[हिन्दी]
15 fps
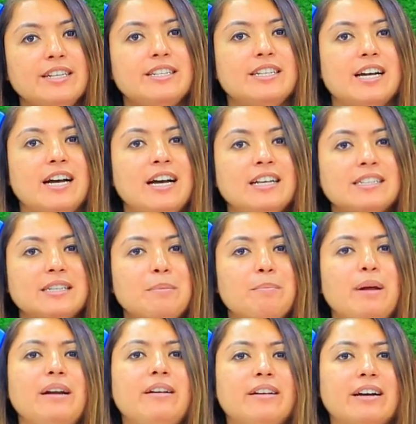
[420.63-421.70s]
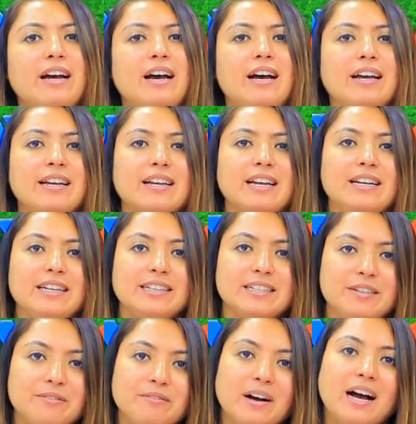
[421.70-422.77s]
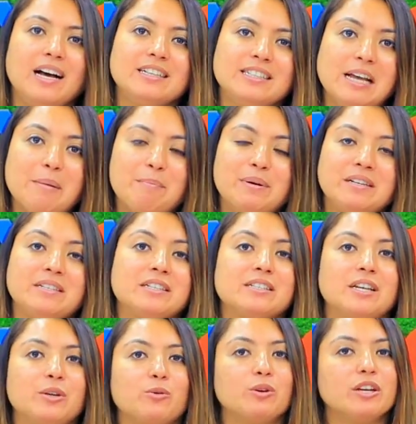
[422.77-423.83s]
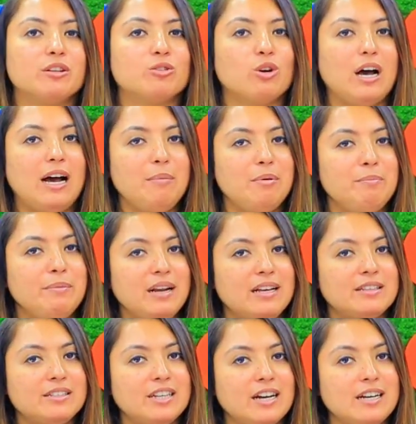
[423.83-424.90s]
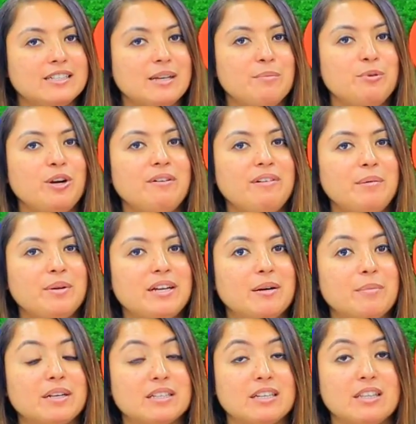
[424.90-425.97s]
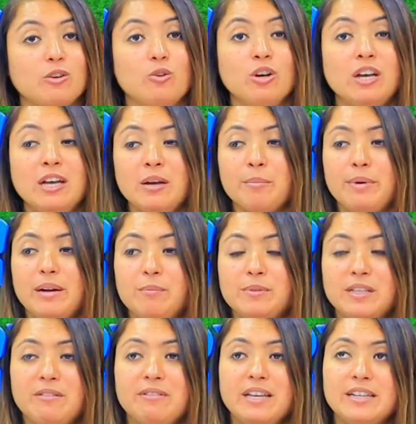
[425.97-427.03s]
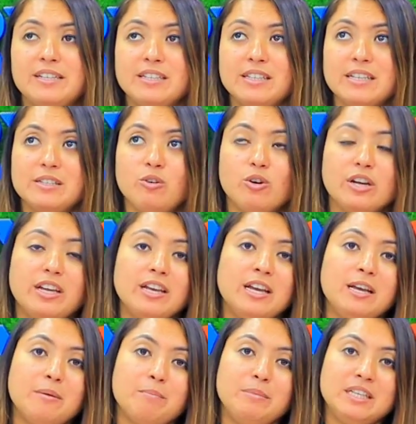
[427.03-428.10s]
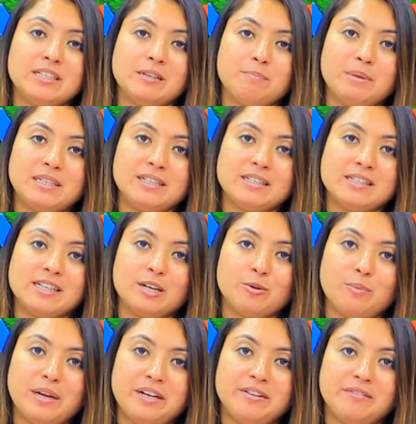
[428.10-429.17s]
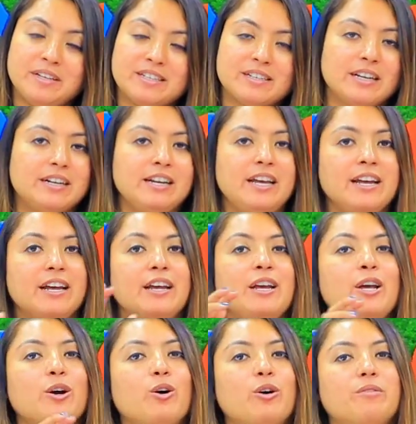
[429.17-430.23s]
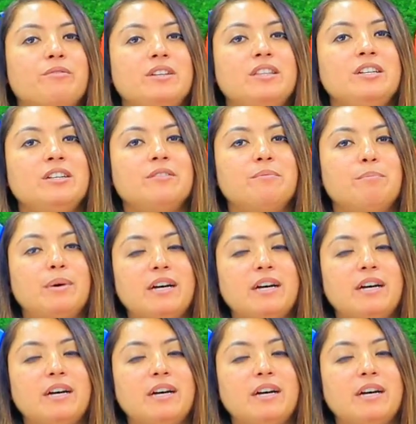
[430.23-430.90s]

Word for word: है जहाँ से बन रहा है कलेक्शन वहाँ से आप परचेस करोगे तो आप अपना अच्छा खासा मुनाफा भी कमा सकते हो मतलब सिर्फ ये चीज़ ऐसी होगी बीस से पच्चीस हज़ार रुपये इन्वेस्ट करने हैं और विद इन